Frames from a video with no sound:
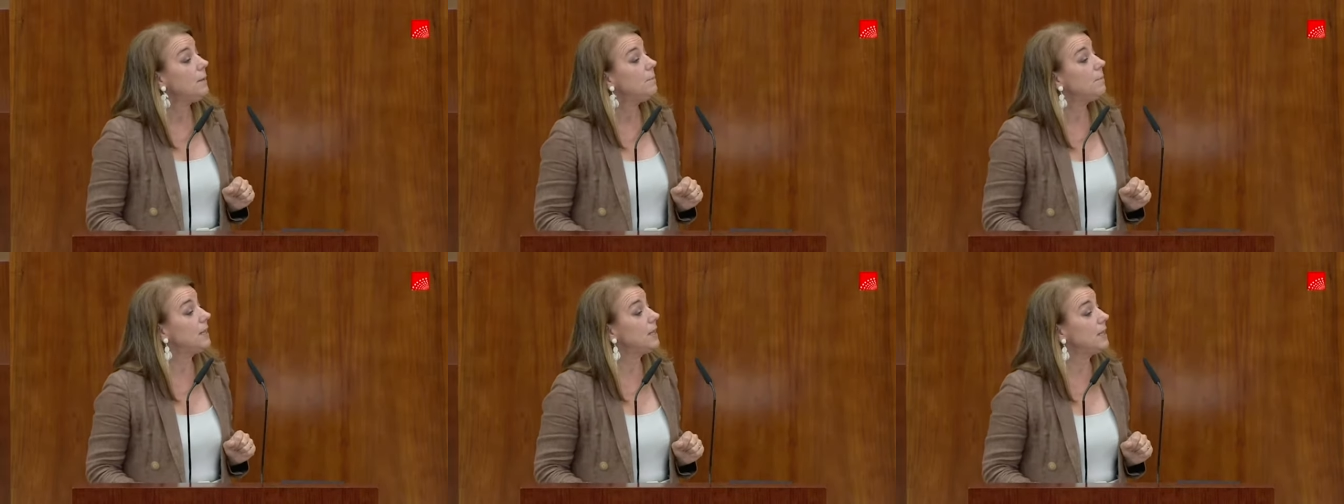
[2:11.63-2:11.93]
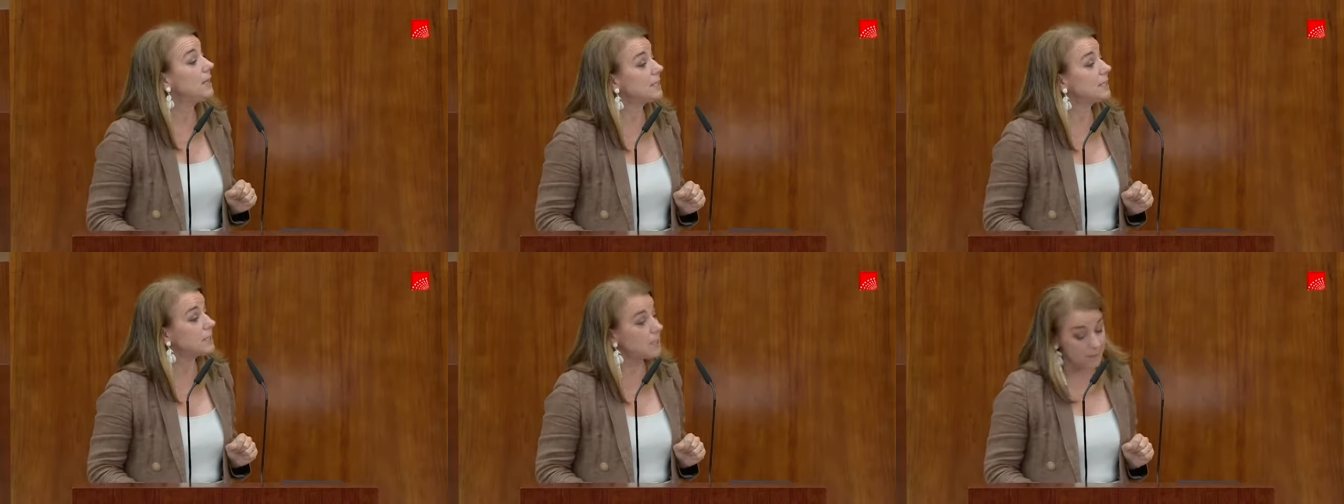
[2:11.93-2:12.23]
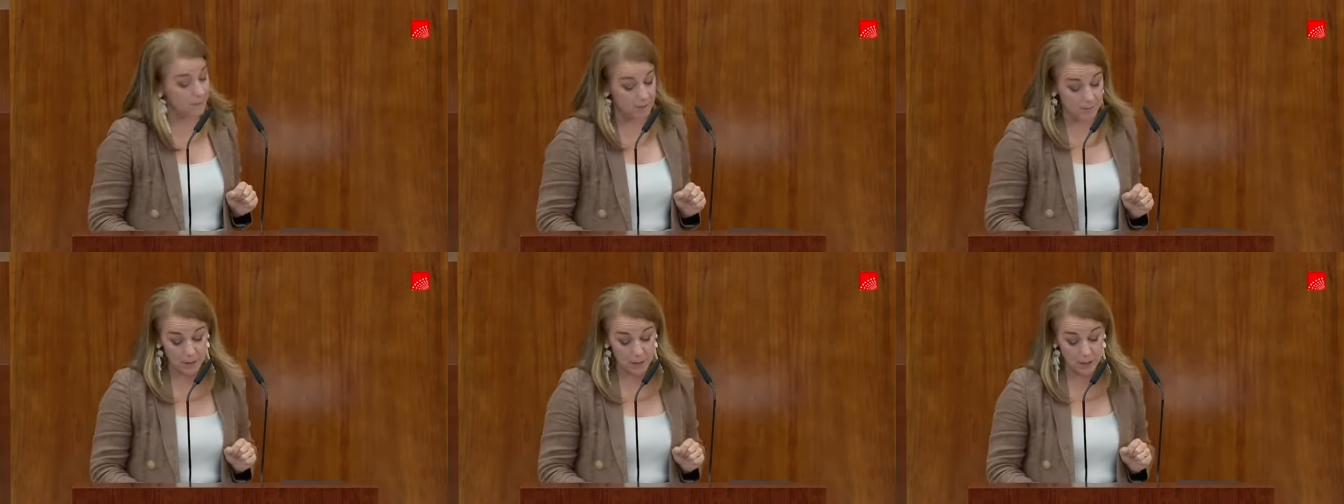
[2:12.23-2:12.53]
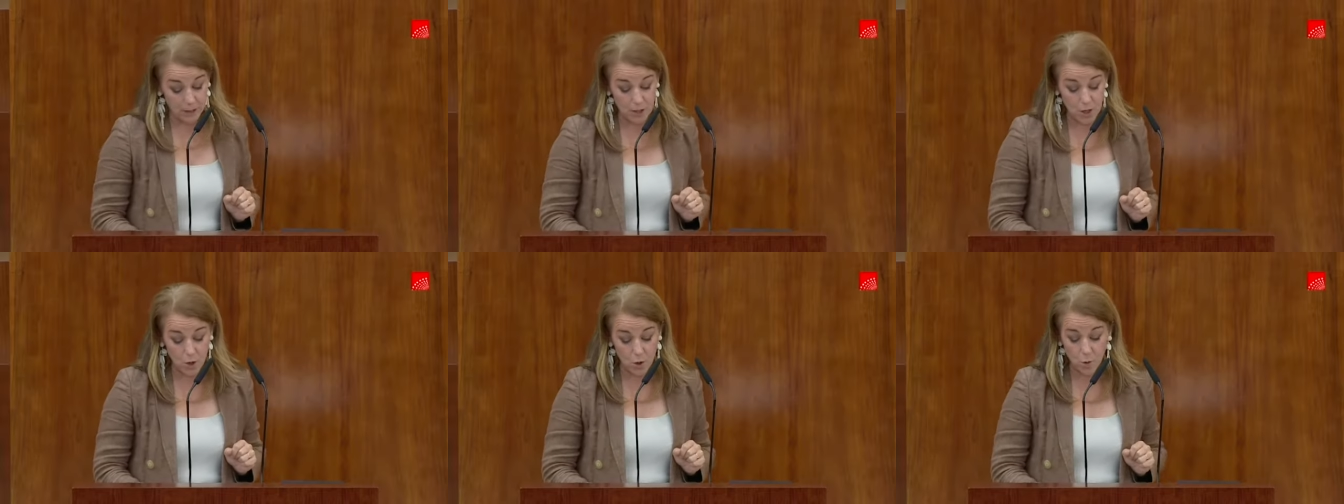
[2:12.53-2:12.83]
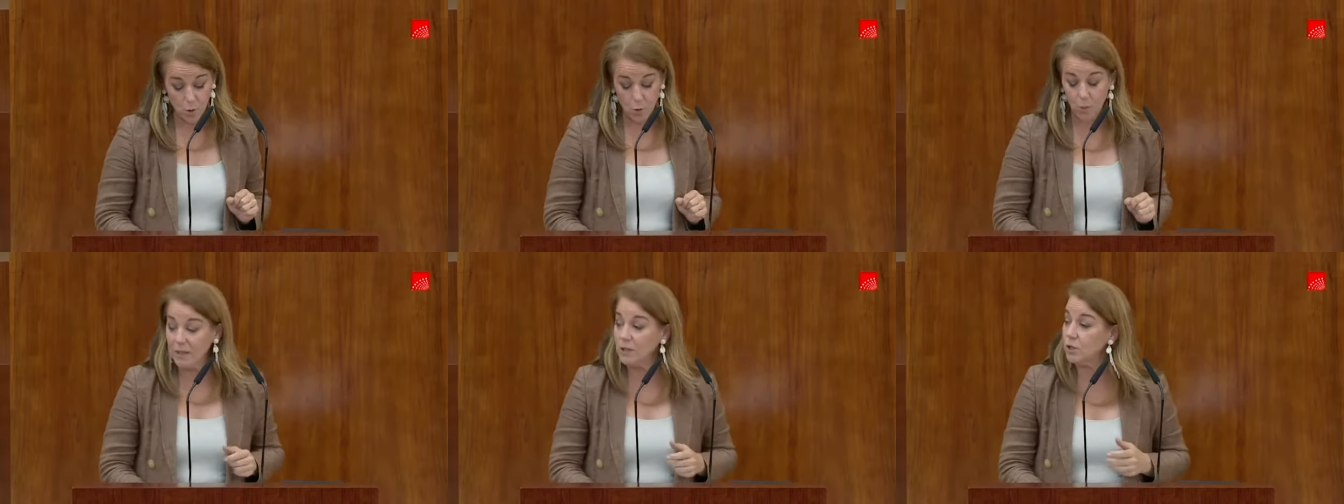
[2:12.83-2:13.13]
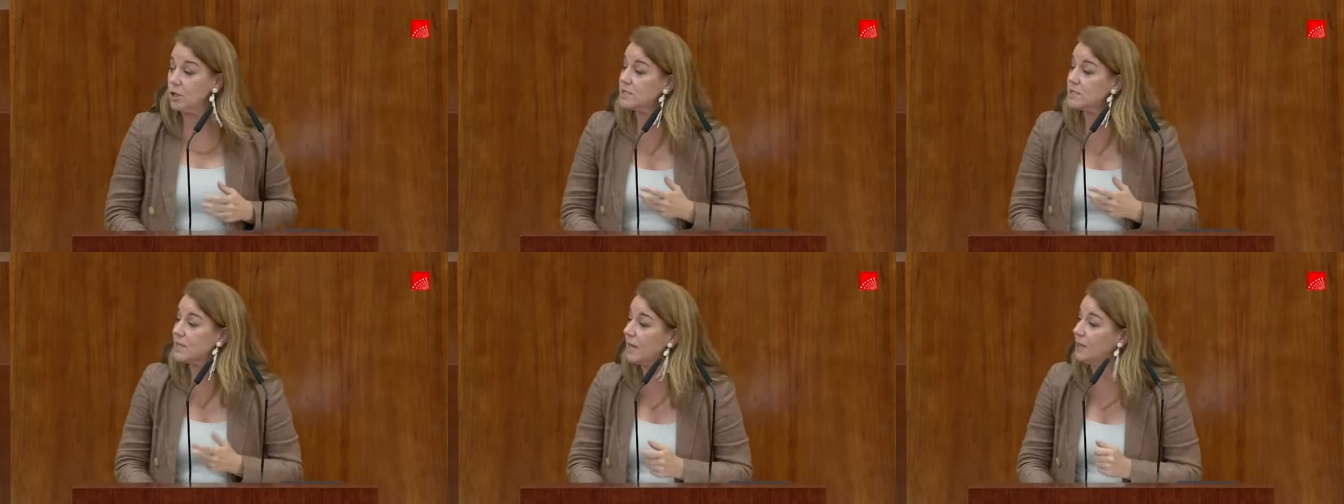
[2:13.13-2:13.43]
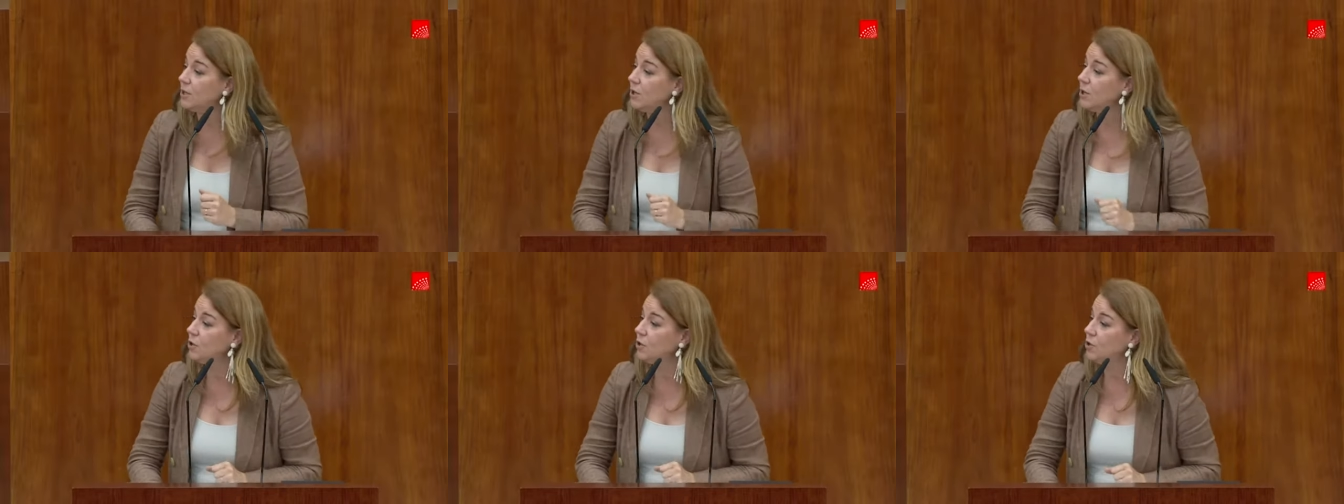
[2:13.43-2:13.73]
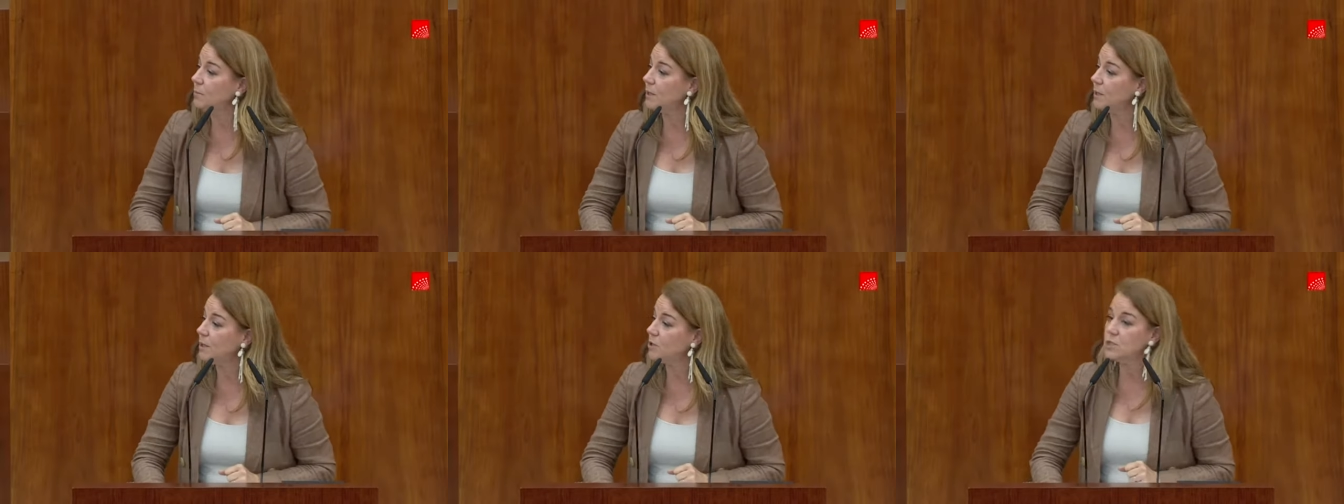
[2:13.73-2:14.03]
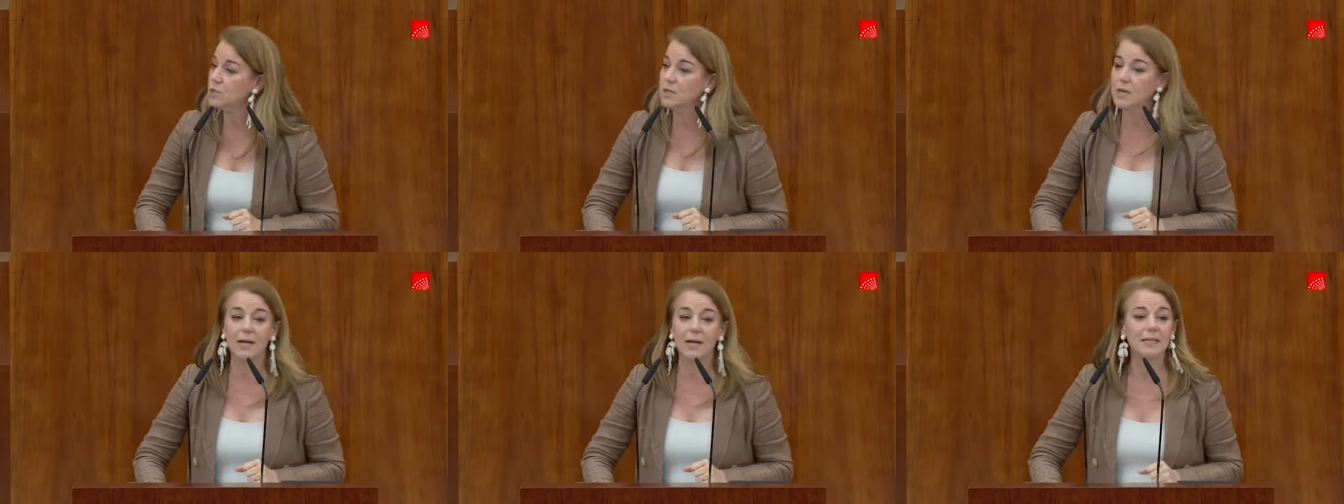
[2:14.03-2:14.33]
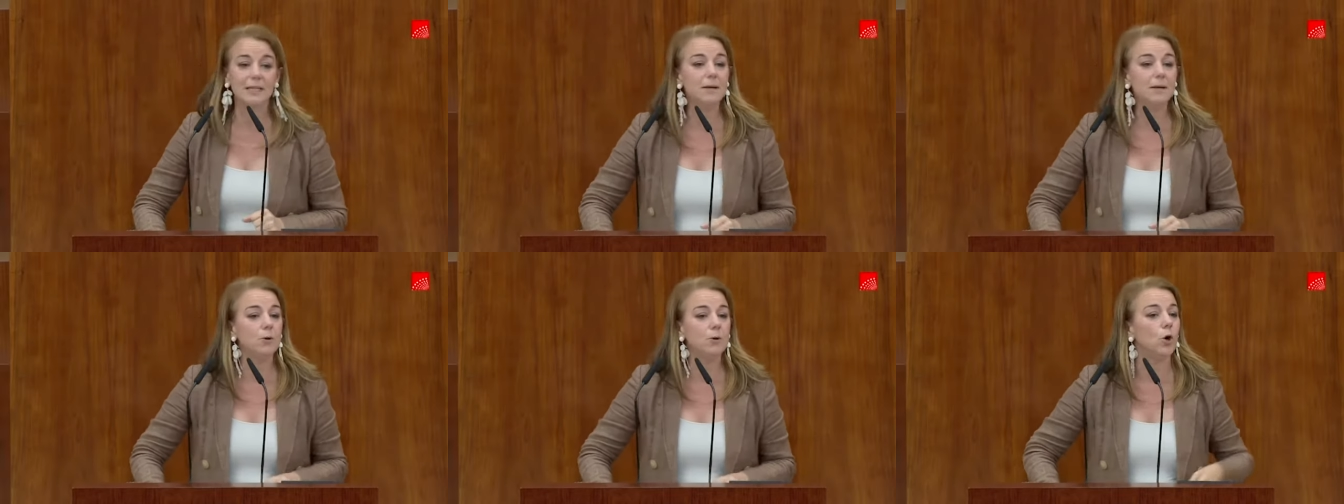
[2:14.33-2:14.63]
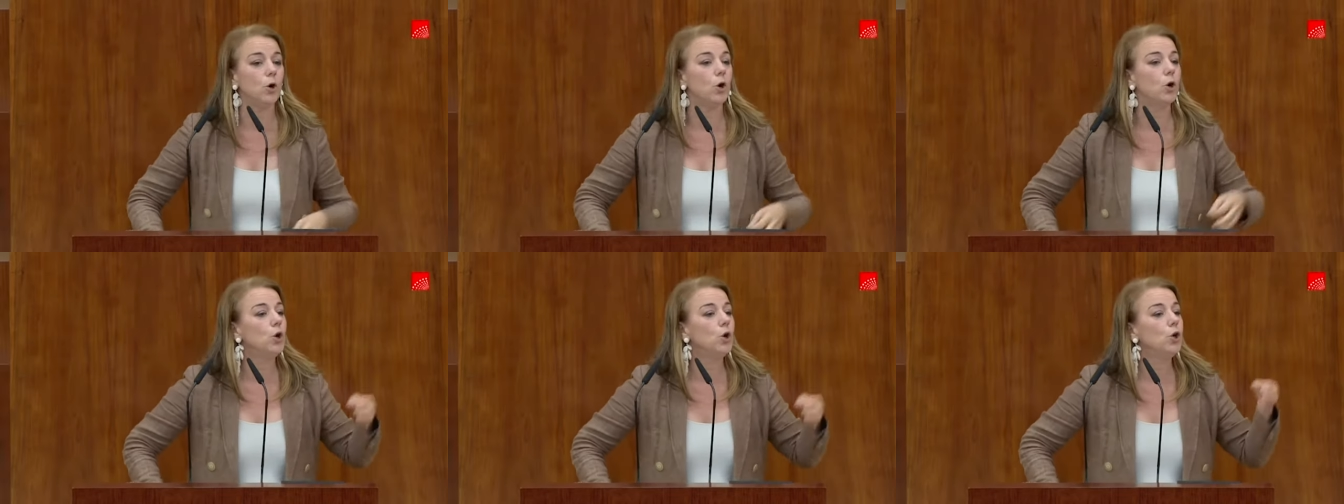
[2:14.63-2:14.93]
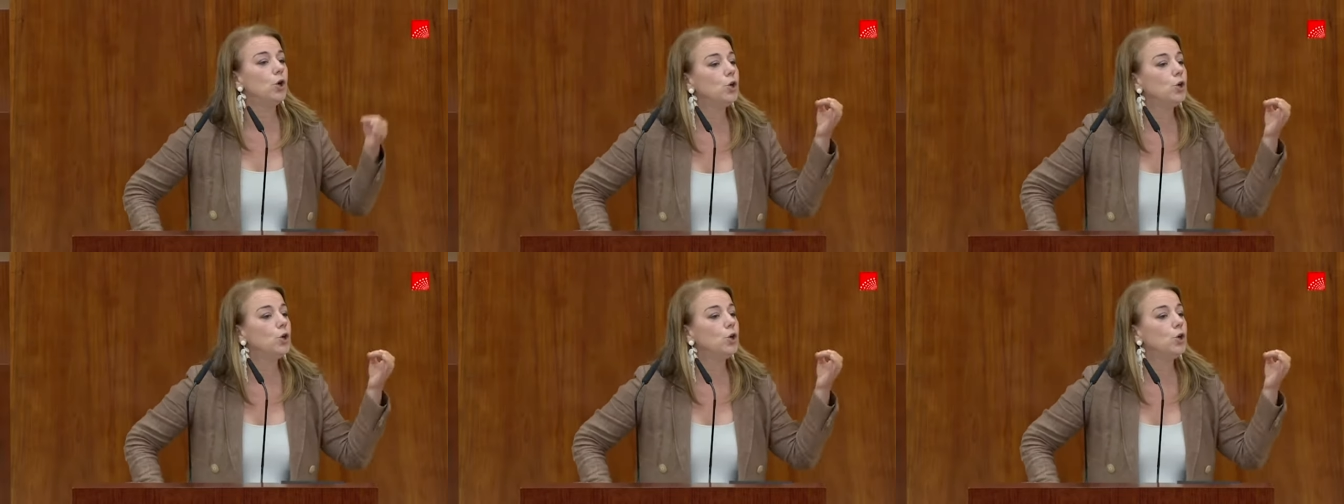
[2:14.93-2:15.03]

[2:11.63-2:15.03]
medidas de prevención cuando el saldo económico es negativo?